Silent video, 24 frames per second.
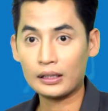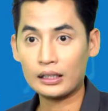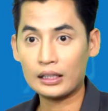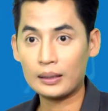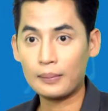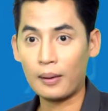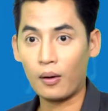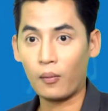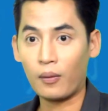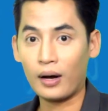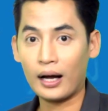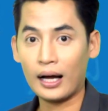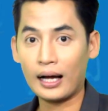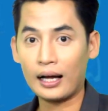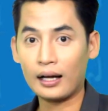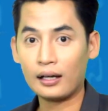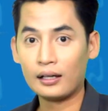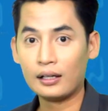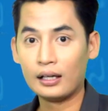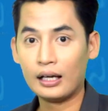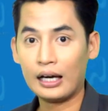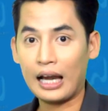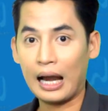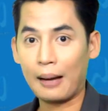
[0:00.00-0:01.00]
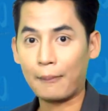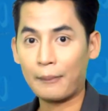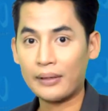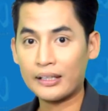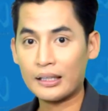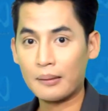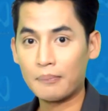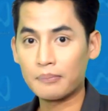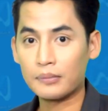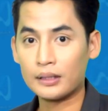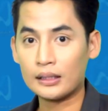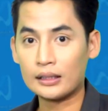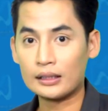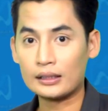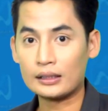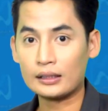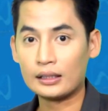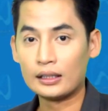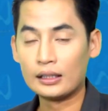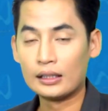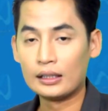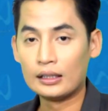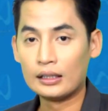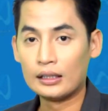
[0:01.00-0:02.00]
ทีแบบว่าหลับไม่เต็มตื่น
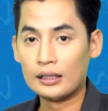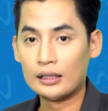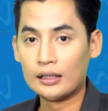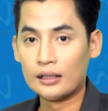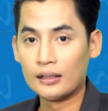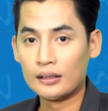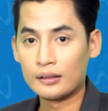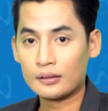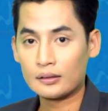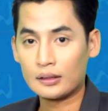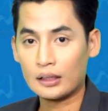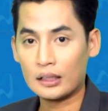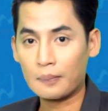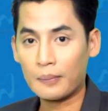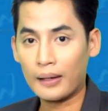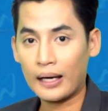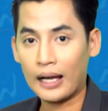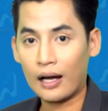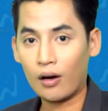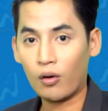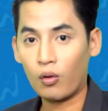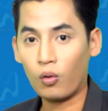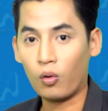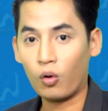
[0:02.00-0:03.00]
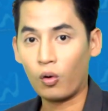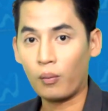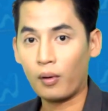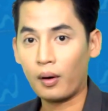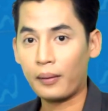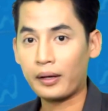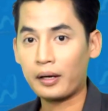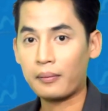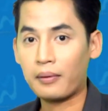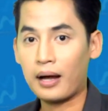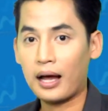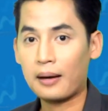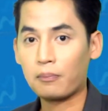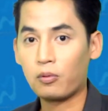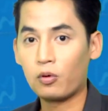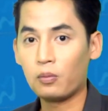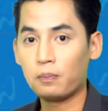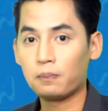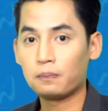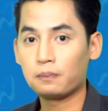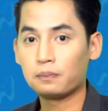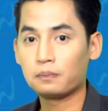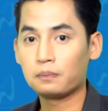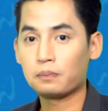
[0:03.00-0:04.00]
อ่า แน่นอนตื่นมาแล้วโอ้โหพอไปทำงานปุ๊บ
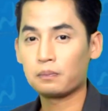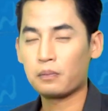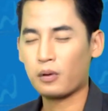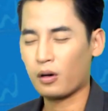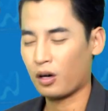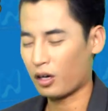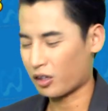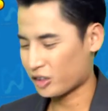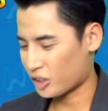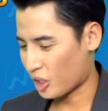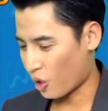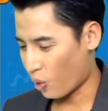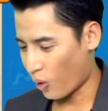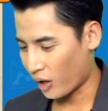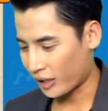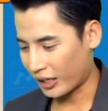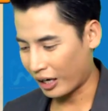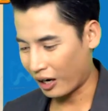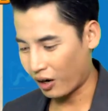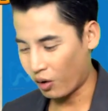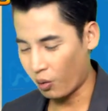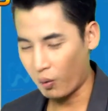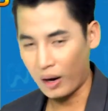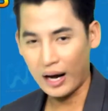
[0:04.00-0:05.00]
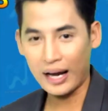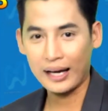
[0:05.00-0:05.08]
ก็จะง่วงทั้งวั